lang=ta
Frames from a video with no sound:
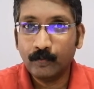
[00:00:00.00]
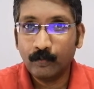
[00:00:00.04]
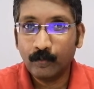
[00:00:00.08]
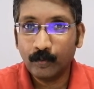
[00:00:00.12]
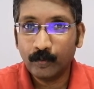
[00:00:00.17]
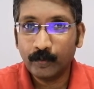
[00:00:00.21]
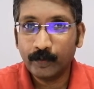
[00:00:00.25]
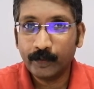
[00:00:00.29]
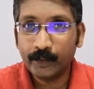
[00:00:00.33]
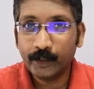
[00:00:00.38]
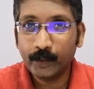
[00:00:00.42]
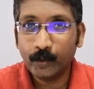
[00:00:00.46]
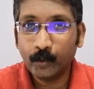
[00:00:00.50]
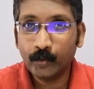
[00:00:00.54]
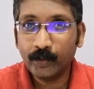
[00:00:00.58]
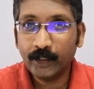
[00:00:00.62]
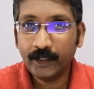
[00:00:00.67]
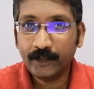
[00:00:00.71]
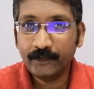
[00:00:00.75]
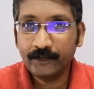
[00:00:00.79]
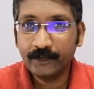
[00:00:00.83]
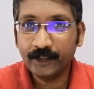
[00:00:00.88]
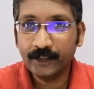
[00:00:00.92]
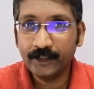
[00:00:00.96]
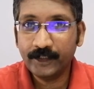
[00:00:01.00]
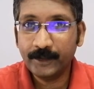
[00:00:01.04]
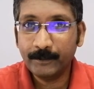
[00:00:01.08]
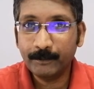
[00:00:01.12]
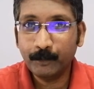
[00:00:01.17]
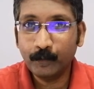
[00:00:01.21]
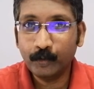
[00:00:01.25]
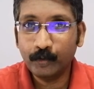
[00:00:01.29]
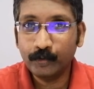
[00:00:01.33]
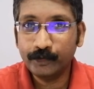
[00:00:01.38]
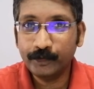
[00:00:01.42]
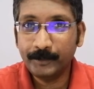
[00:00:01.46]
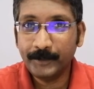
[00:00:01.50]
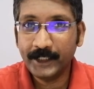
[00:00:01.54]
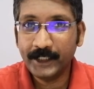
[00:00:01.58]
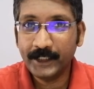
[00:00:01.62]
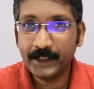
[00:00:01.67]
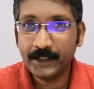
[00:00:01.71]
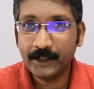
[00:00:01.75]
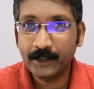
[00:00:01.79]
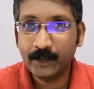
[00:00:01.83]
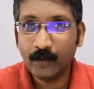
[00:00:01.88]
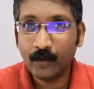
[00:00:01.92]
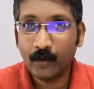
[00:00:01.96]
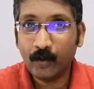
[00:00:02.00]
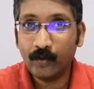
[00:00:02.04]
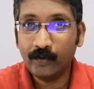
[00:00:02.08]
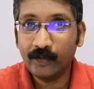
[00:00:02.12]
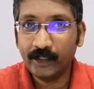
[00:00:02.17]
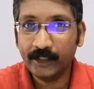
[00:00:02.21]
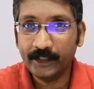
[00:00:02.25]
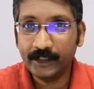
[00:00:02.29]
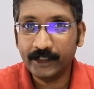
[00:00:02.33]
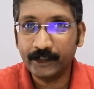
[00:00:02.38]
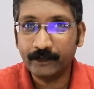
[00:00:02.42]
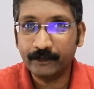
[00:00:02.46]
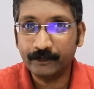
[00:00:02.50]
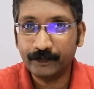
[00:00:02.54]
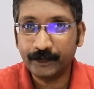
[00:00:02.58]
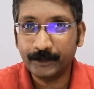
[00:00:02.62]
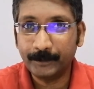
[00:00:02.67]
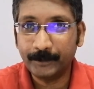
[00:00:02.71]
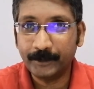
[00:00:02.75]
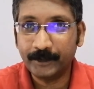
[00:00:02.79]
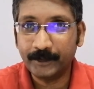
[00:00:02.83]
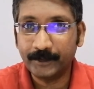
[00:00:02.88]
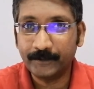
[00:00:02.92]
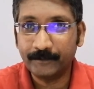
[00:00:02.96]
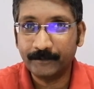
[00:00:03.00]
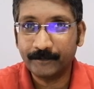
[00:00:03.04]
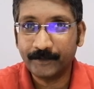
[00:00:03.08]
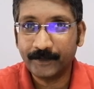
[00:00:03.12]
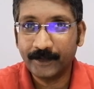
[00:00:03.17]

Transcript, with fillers: உங்களுடைய லொக்கேஷனை எப்பொழுதுமே ஆனில் நீங்கள் வச்சுருப்பீங்க